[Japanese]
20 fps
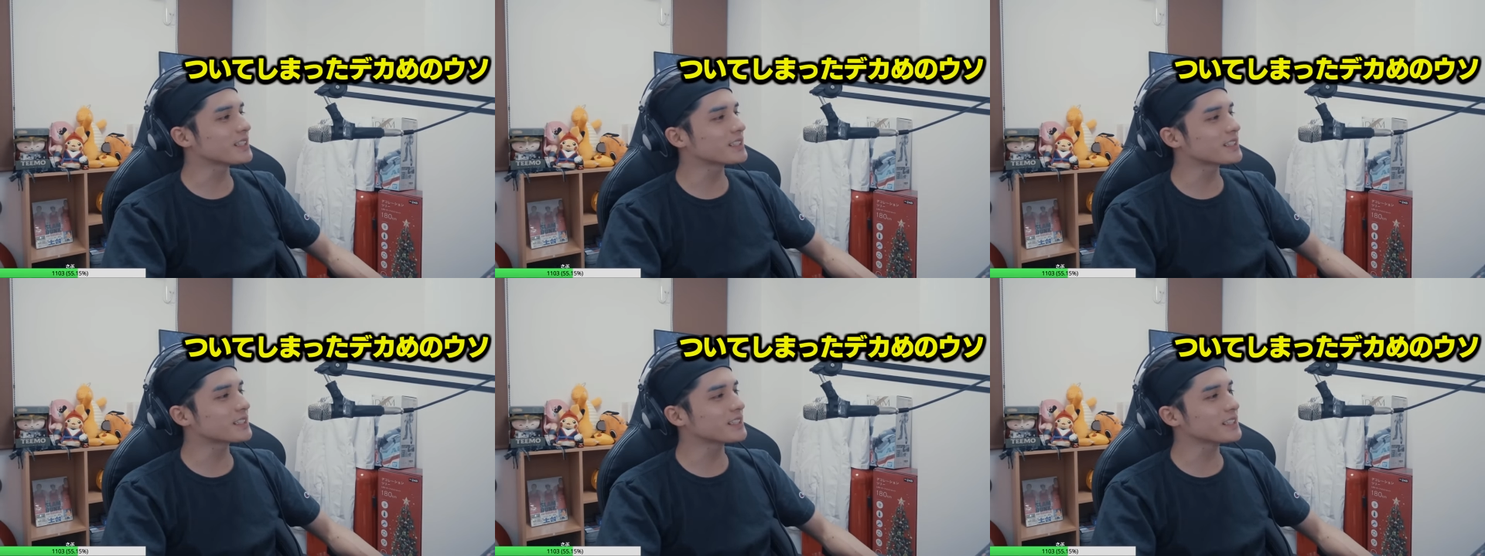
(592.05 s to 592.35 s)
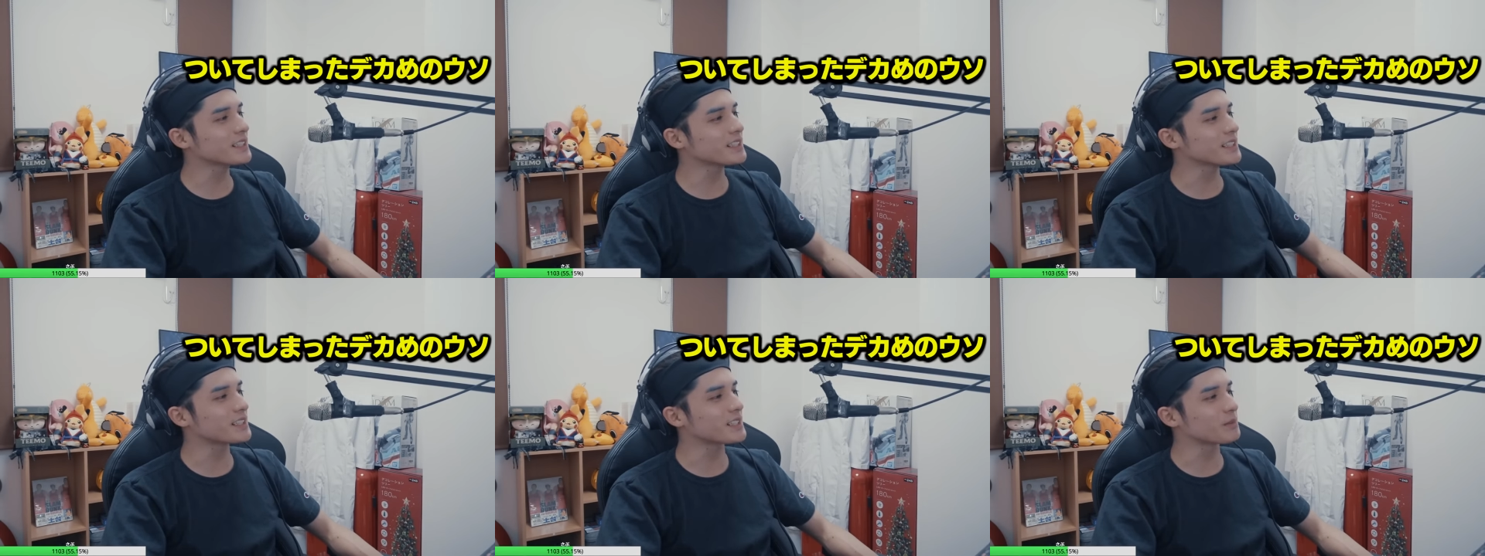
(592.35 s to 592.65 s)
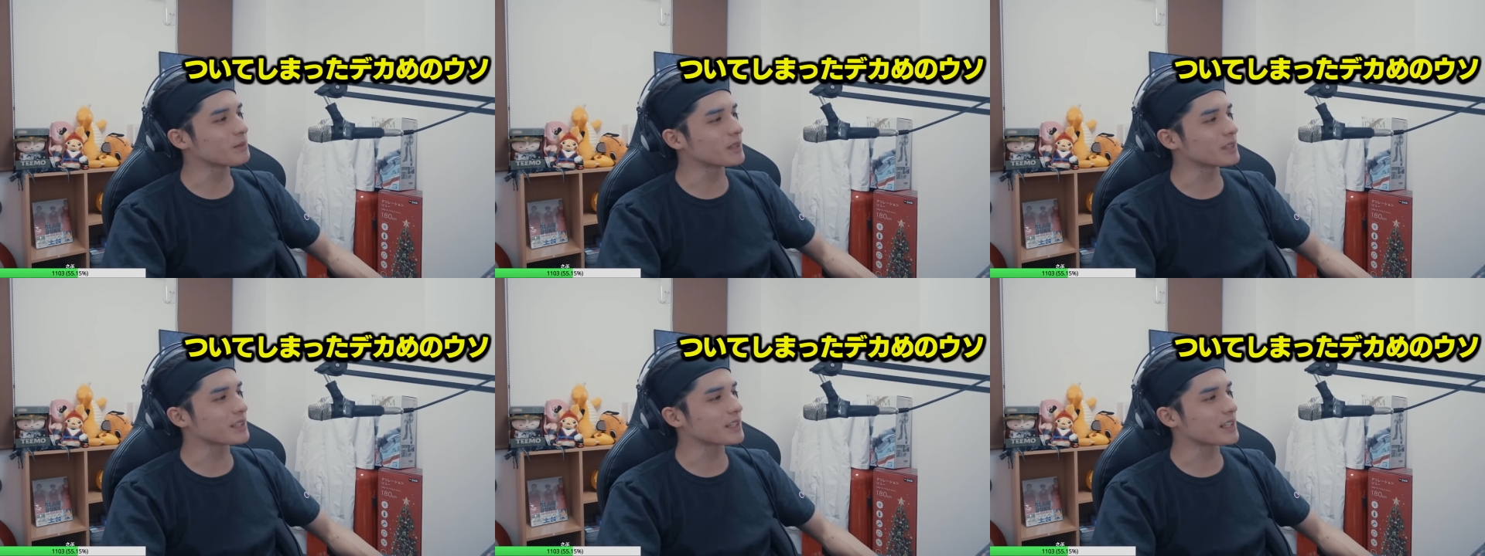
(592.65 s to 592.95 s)
ついて
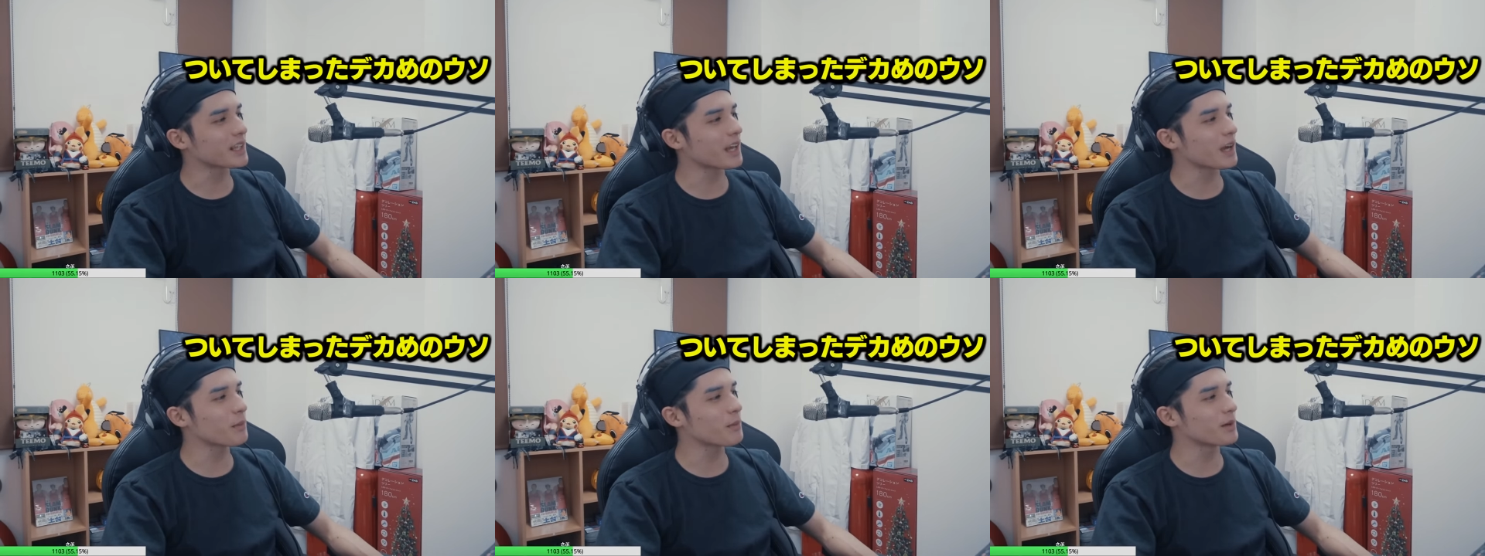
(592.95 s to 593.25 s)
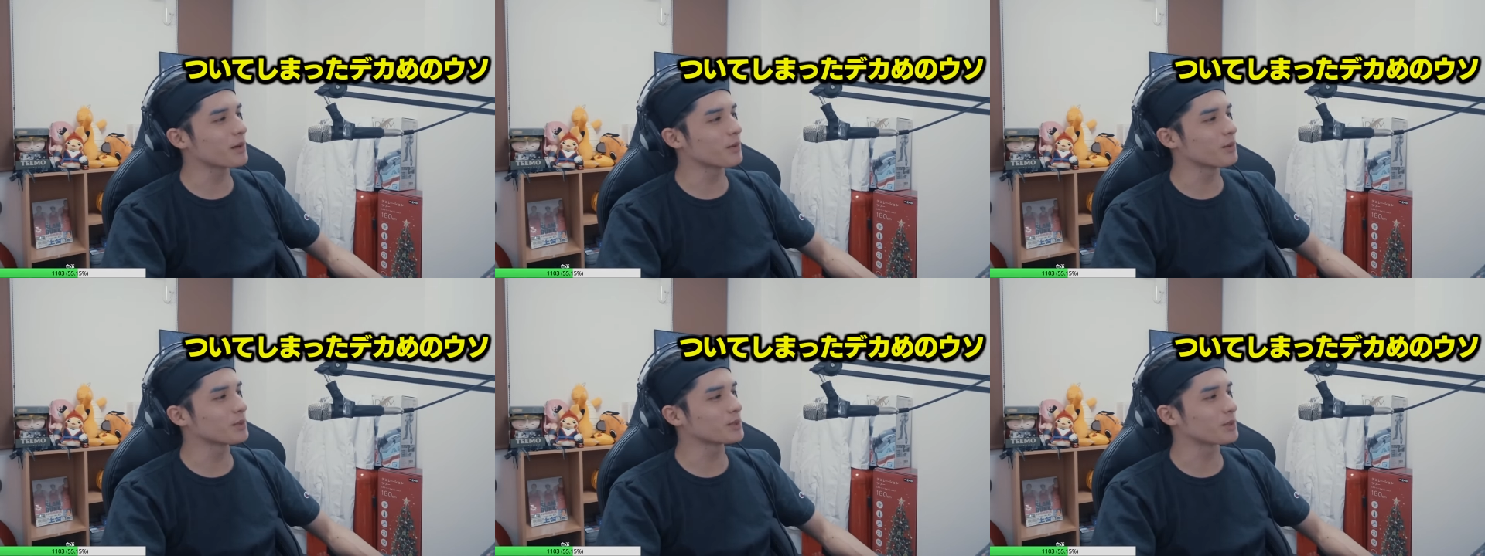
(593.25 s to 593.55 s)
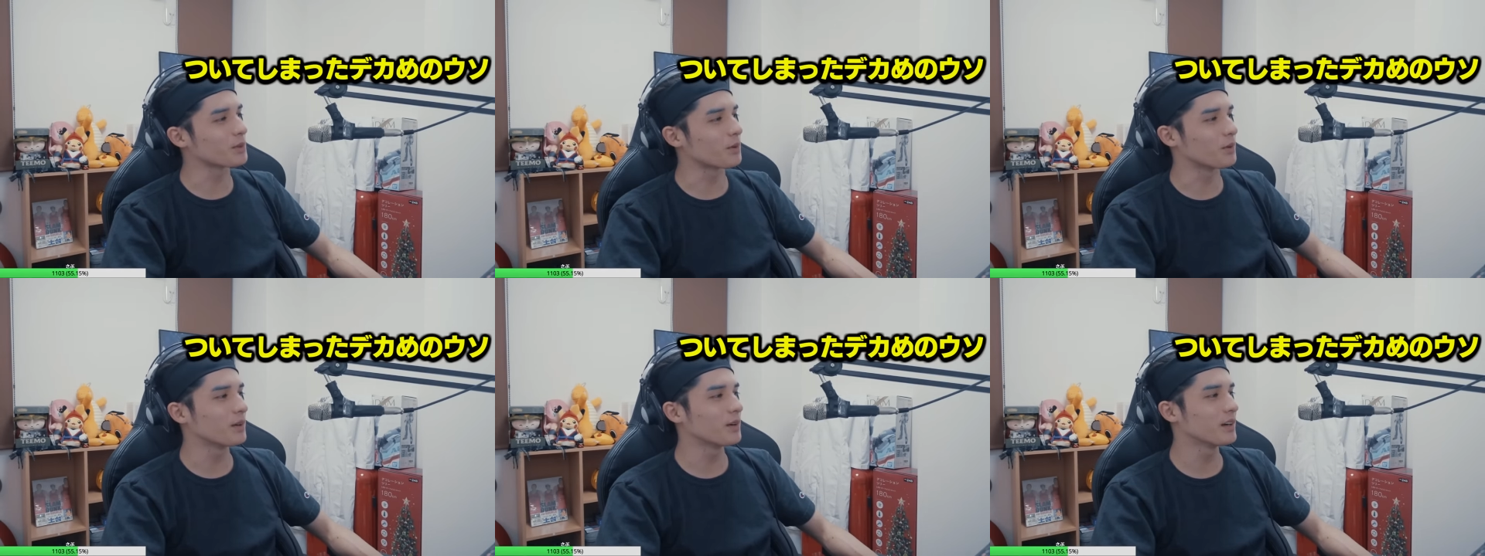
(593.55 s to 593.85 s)
しまったデカめの
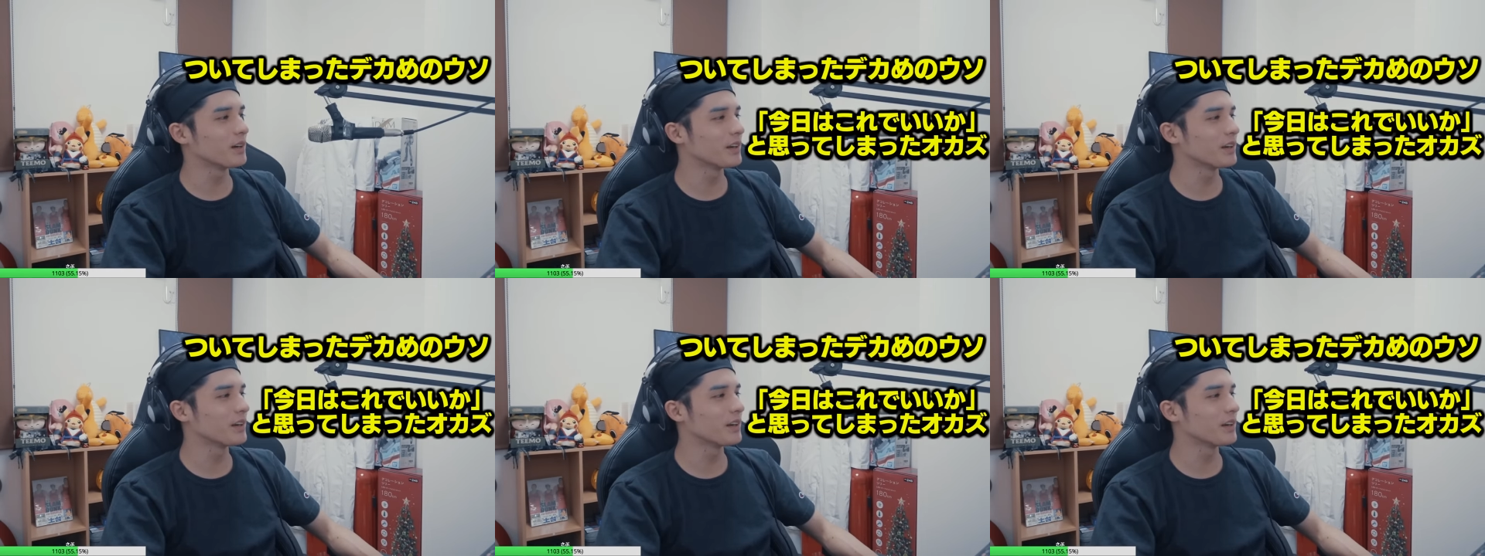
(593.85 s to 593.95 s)
嘘。